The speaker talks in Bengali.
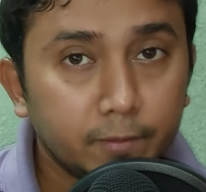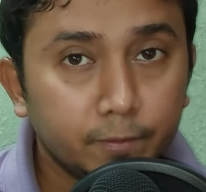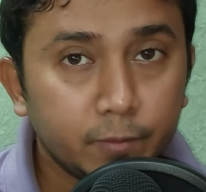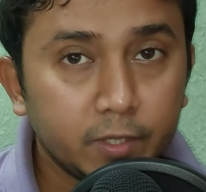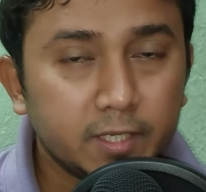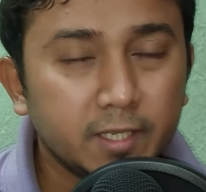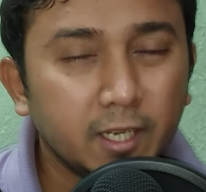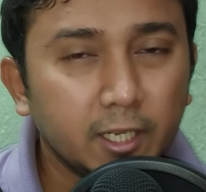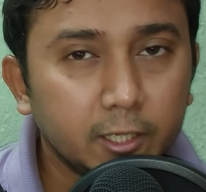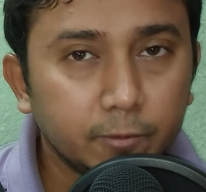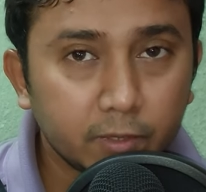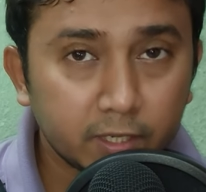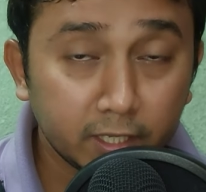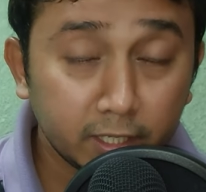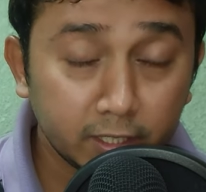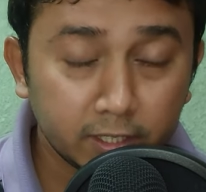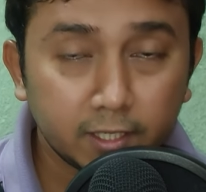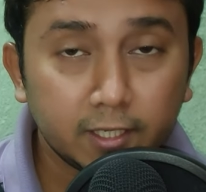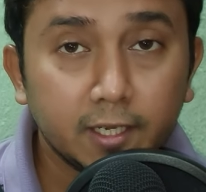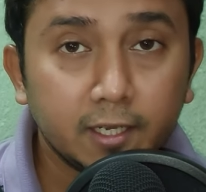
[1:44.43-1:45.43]
বেসিক্যালি এবার
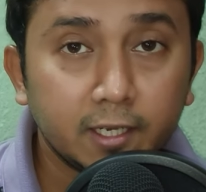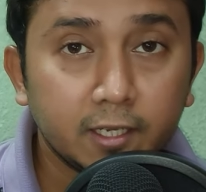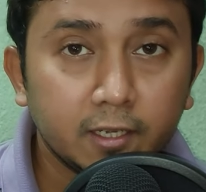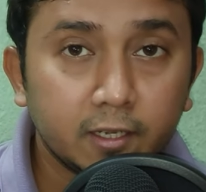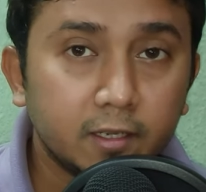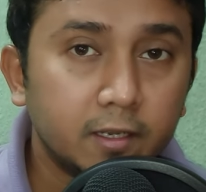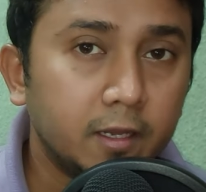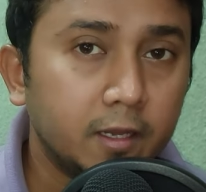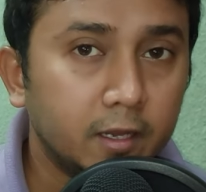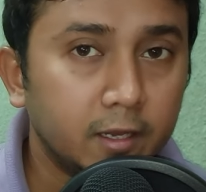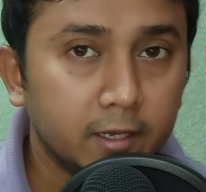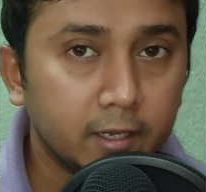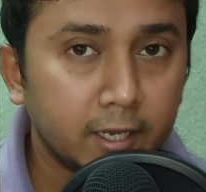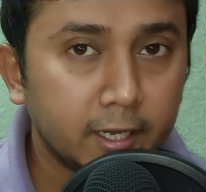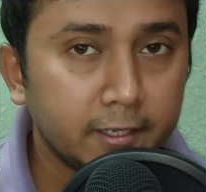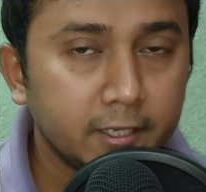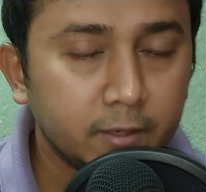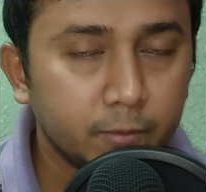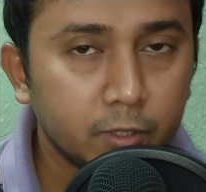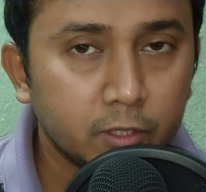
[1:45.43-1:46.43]
ইঞ্জিনিয়ারিং
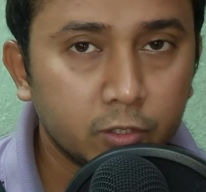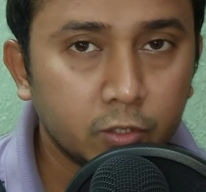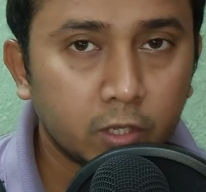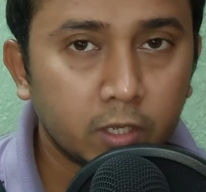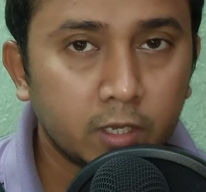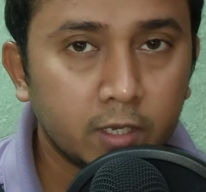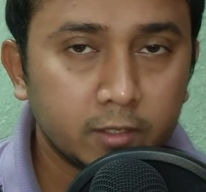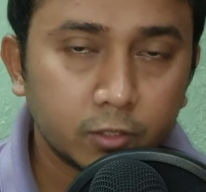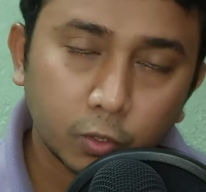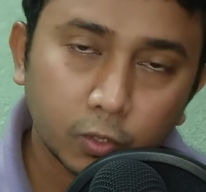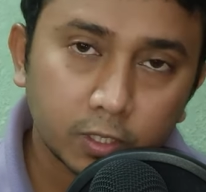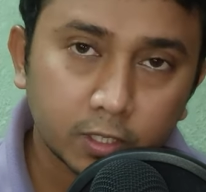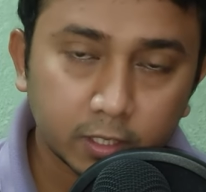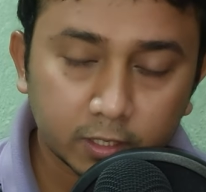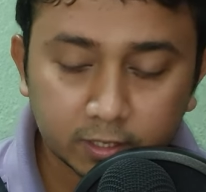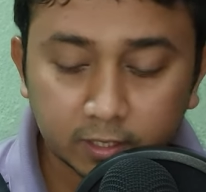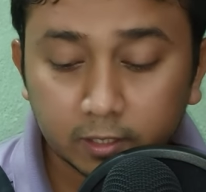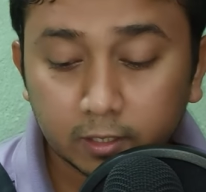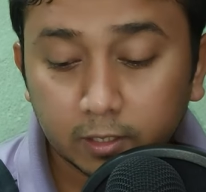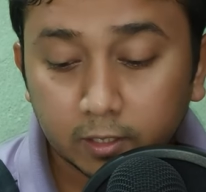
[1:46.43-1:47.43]
লাইনে আমরা চলে
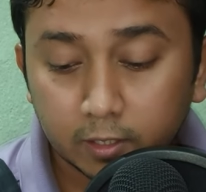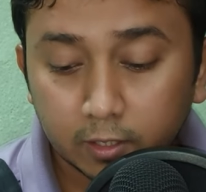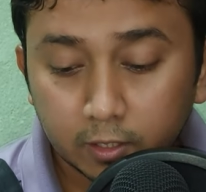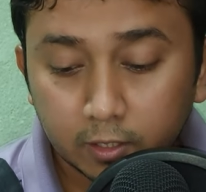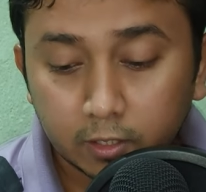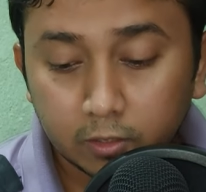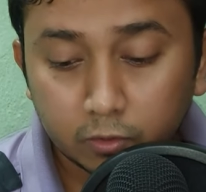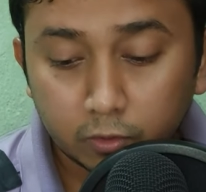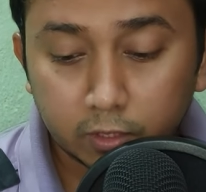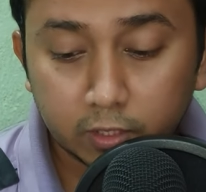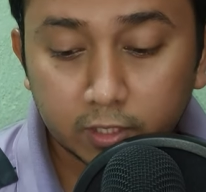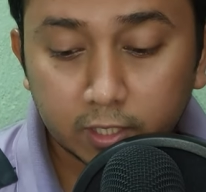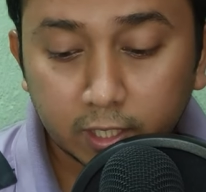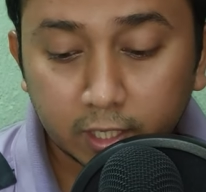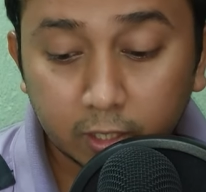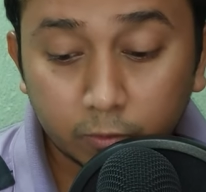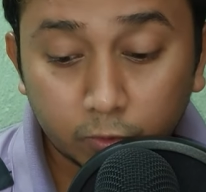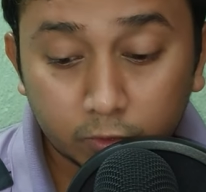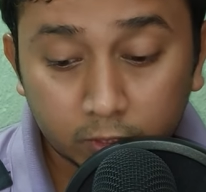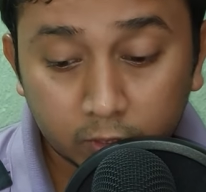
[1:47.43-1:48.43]
যাচ্ছি তো
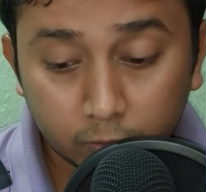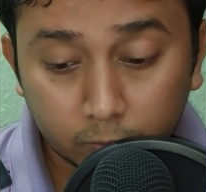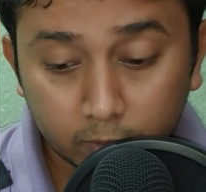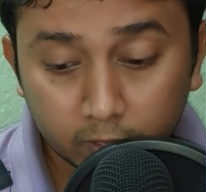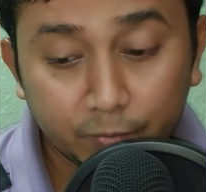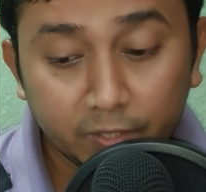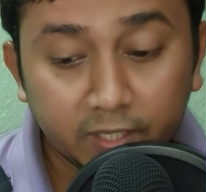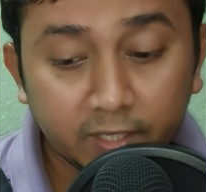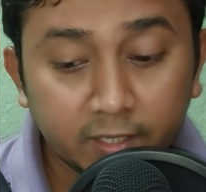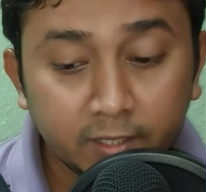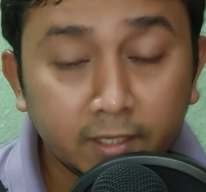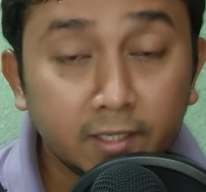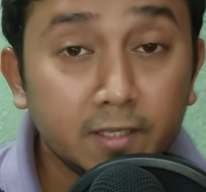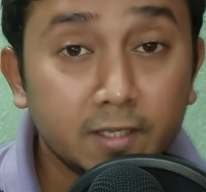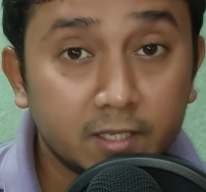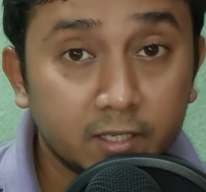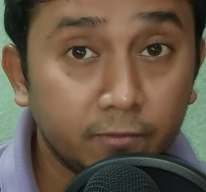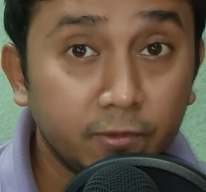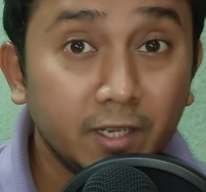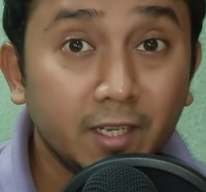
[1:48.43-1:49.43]
ইঞ্জিনিয়ারিং মধ্যে তোমার বিই ইন
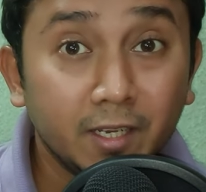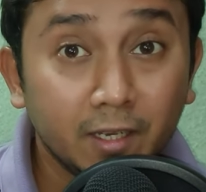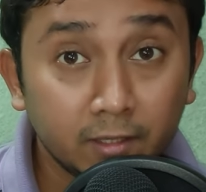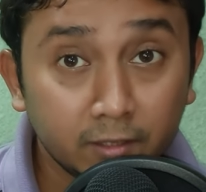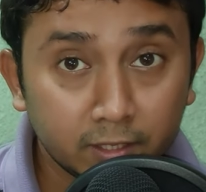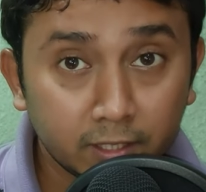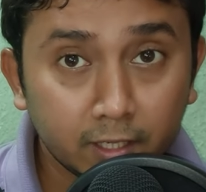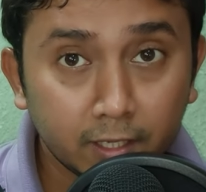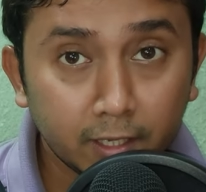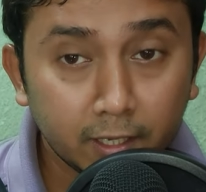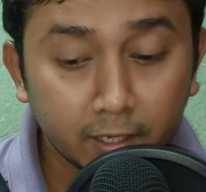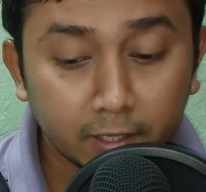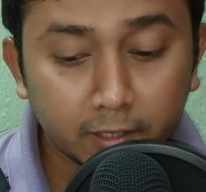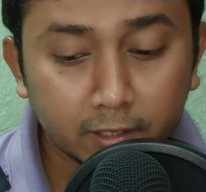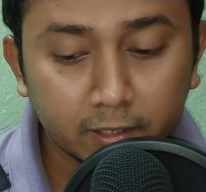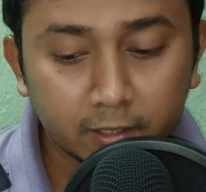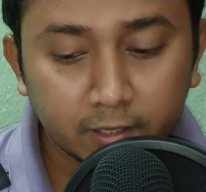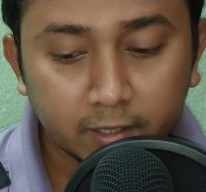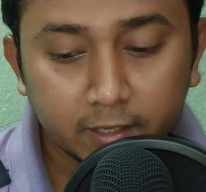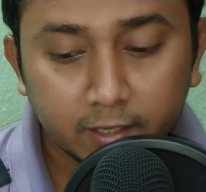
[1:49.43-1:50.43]
সিভিল ইঞ্জিনিয়ারিং
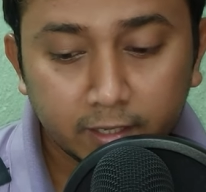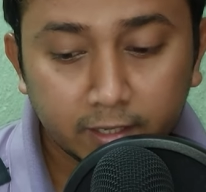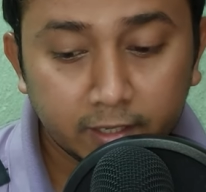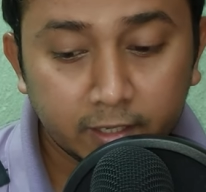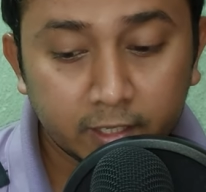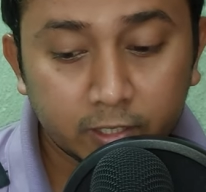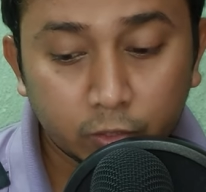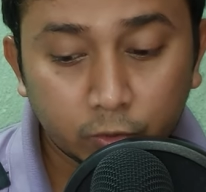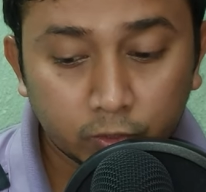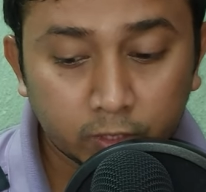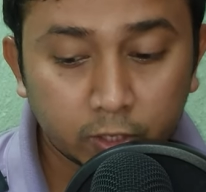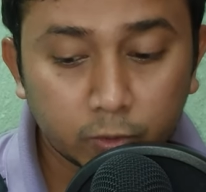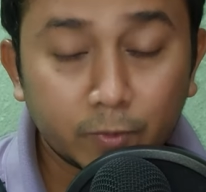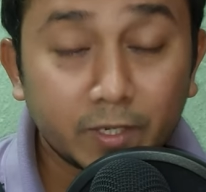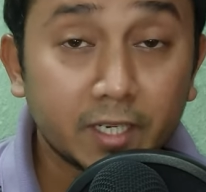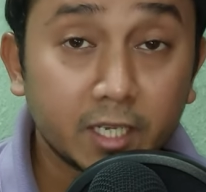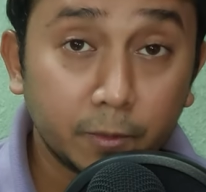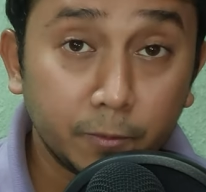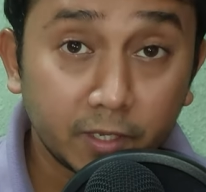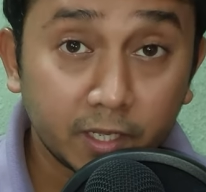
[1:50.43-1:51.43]
নেক্সট হচ্ছে
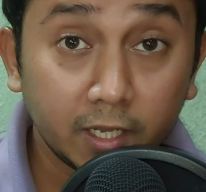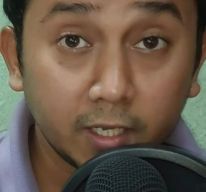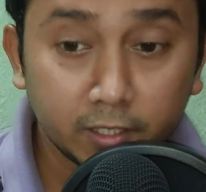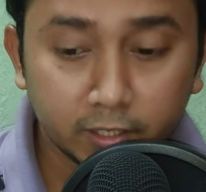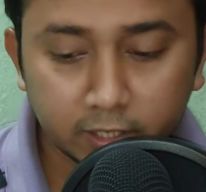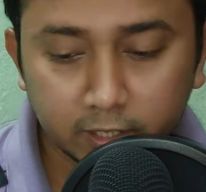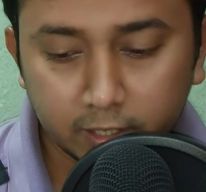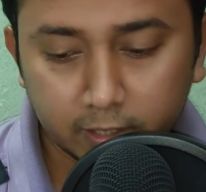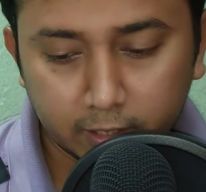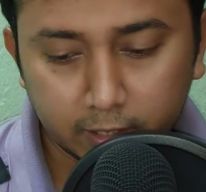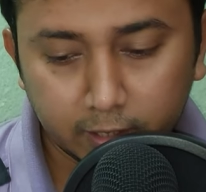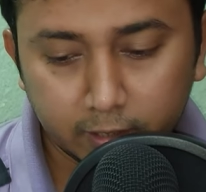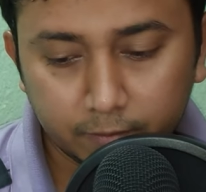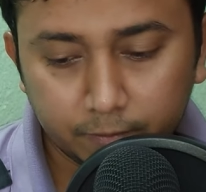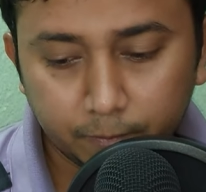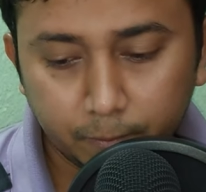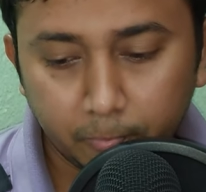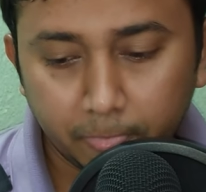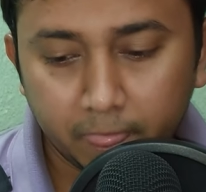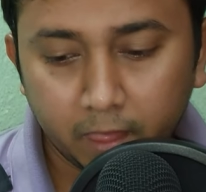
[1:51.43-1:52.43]
তোমার কেমিক্যাল ইঞ্জিনিয়ারিং
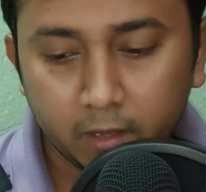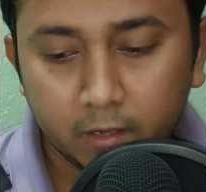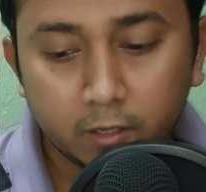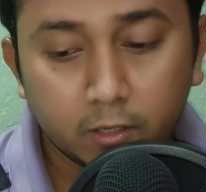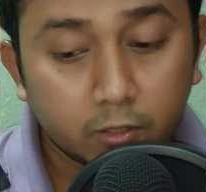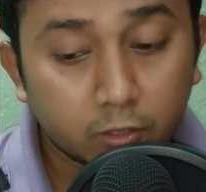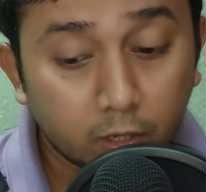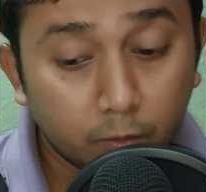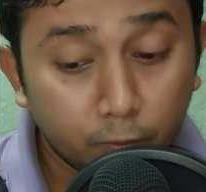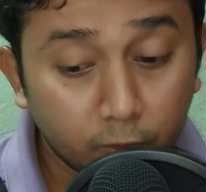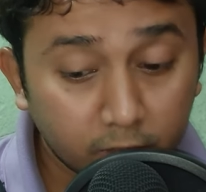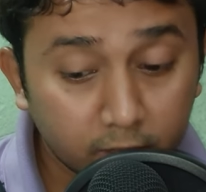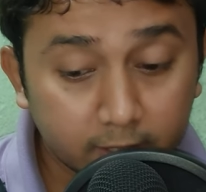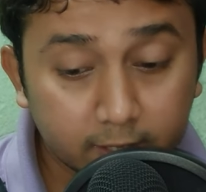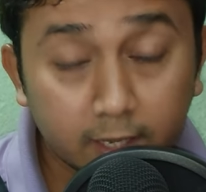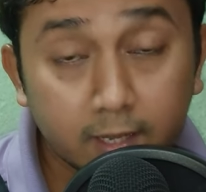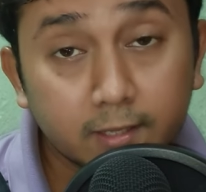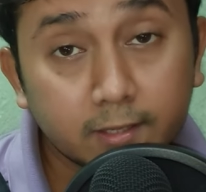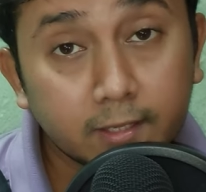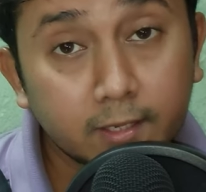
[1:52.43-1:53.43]
কম্পিউটার
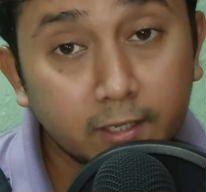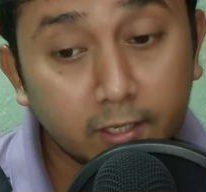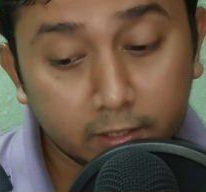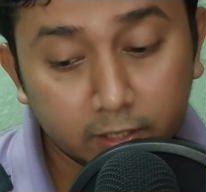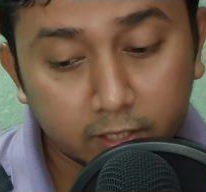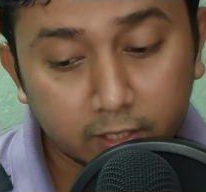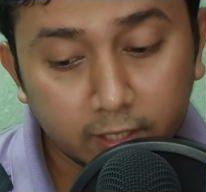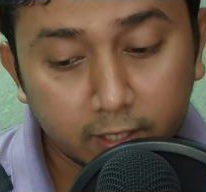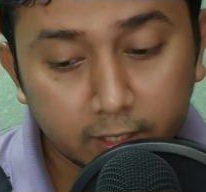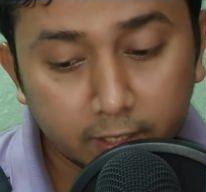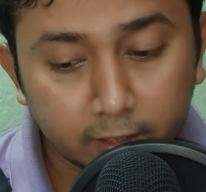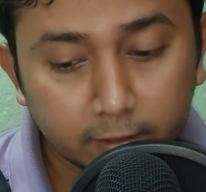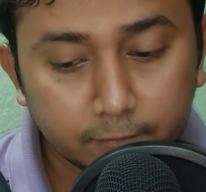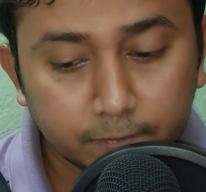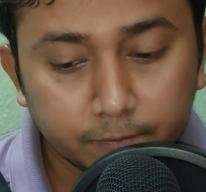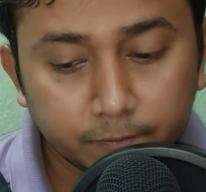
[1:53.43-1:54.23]
সায়েন্স অ্যান্ড ইঞ্জিনিয়ারিং